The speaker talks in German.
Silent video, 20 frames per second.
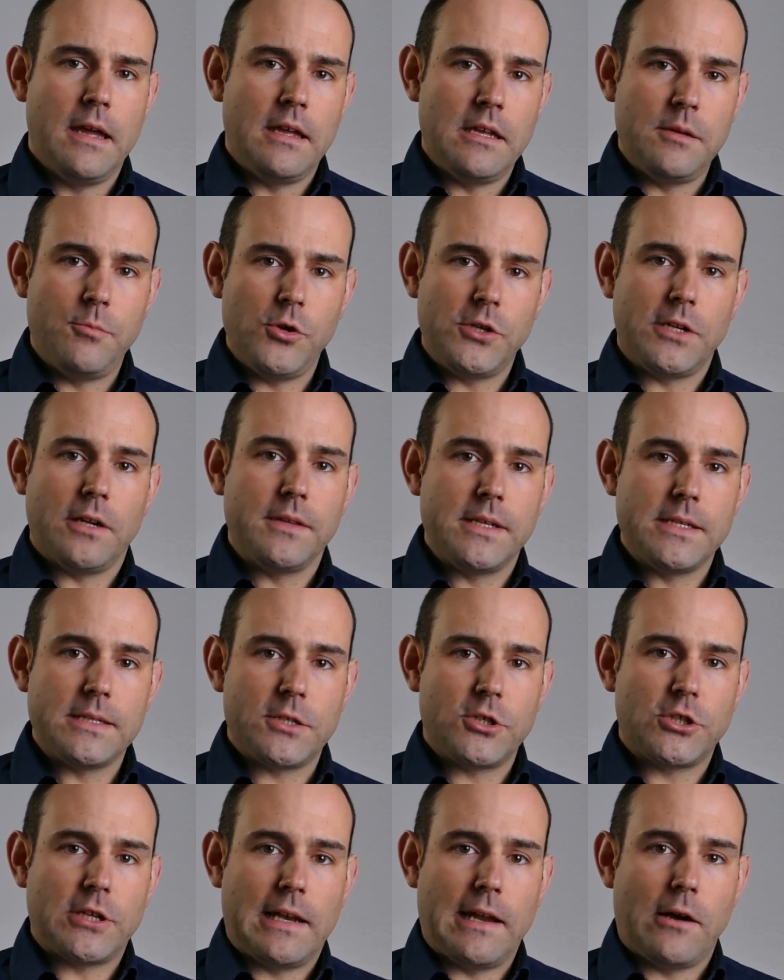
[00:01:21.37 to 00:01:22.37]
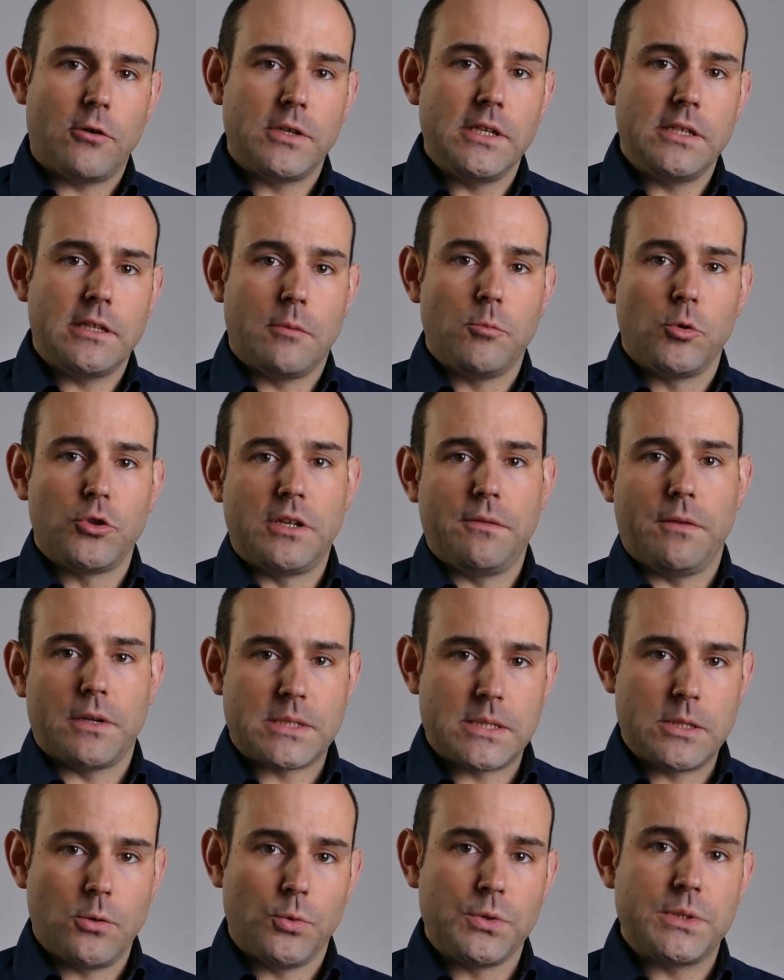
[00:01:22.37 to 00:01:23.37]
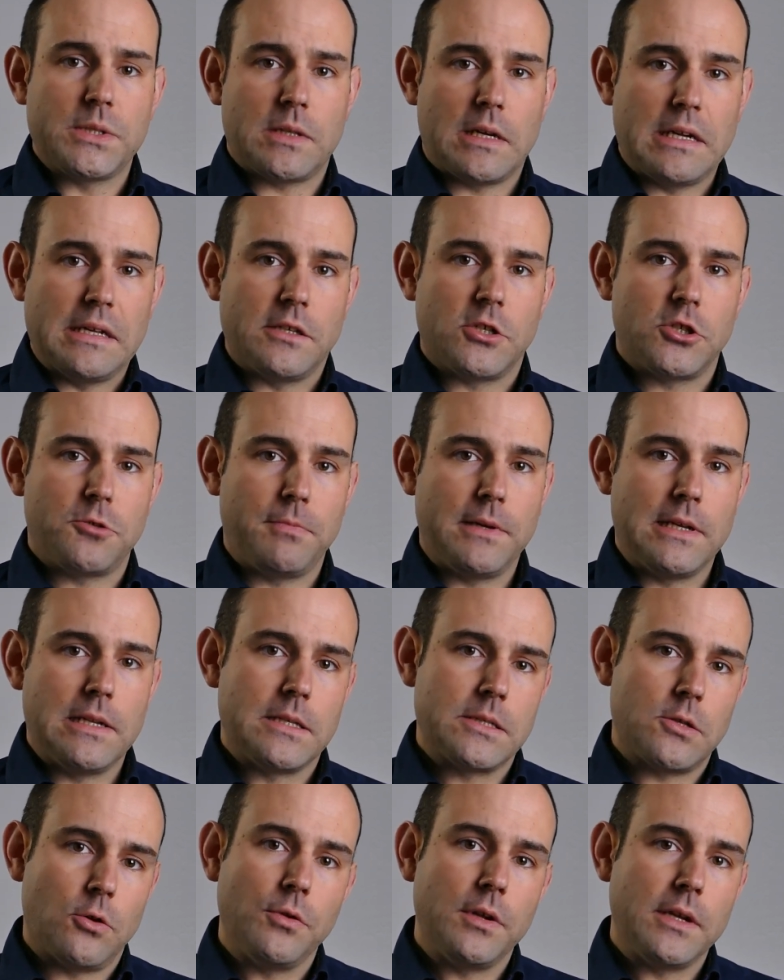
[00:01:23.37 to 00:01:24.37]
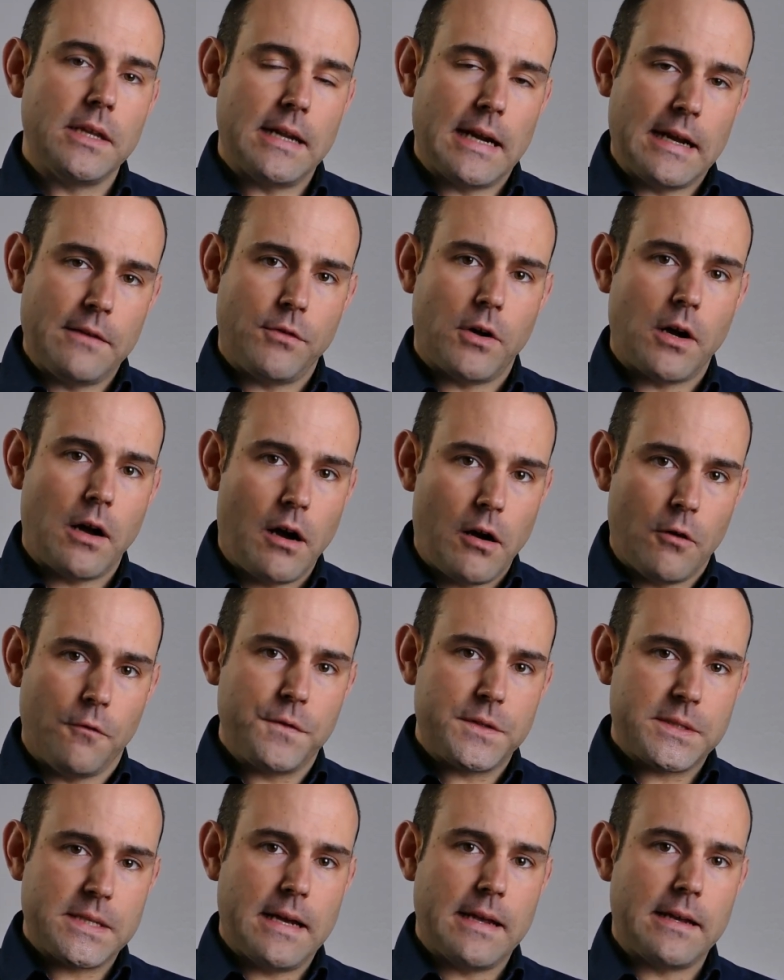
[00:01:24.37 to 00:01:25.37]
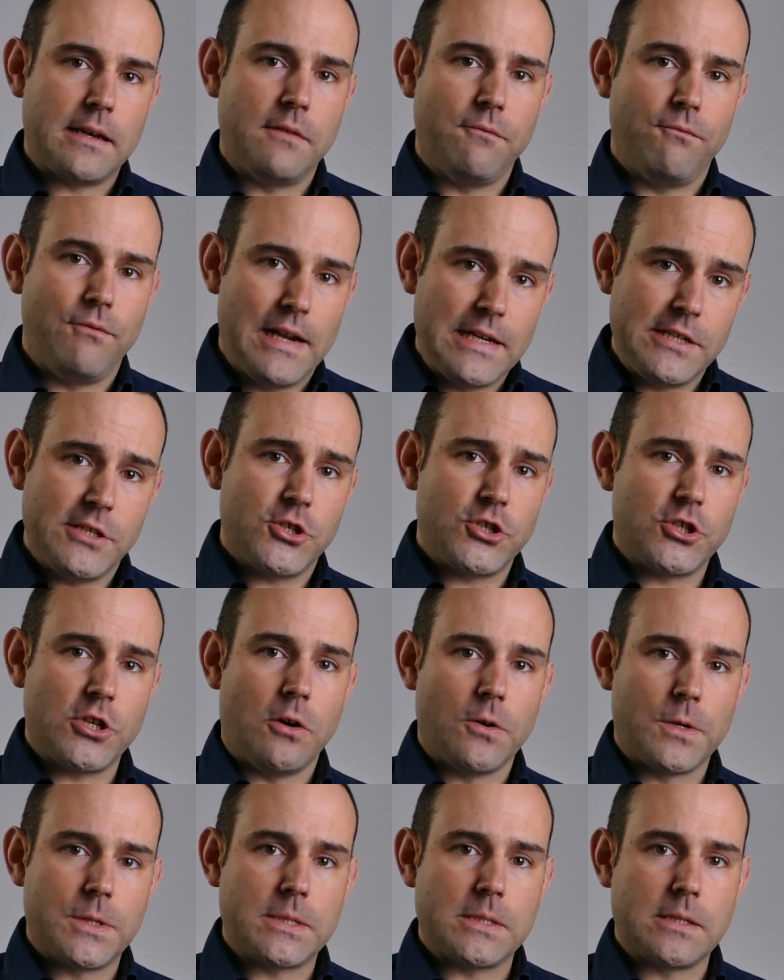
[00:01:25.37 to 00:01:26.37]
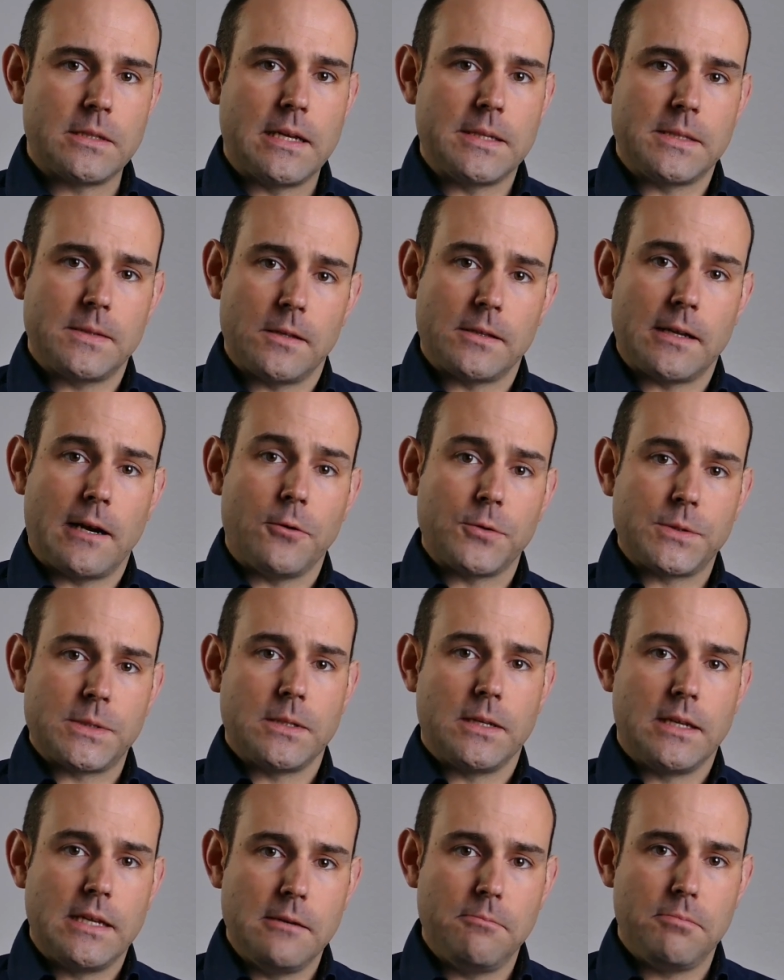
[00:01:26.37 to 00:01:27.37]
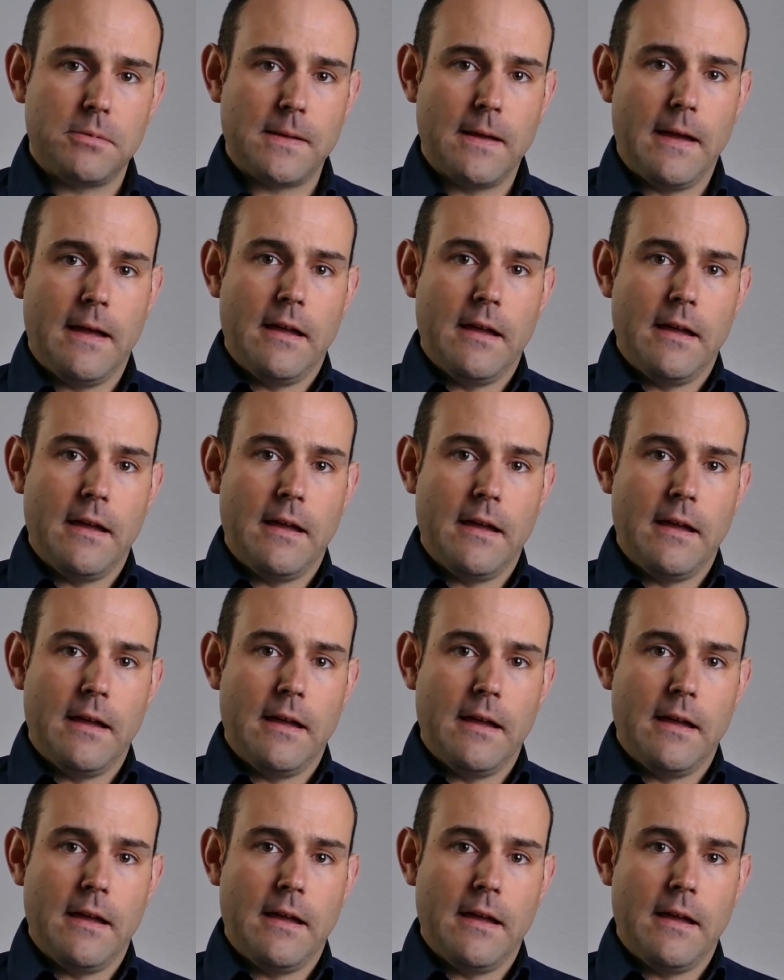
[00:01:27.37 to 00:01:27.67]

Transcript: Ich möchte an dieser Stelle auch nicht den Motivationstrainer spielen, sondern dir einfach aufzeigen, welche Chancen es da draußen gibt,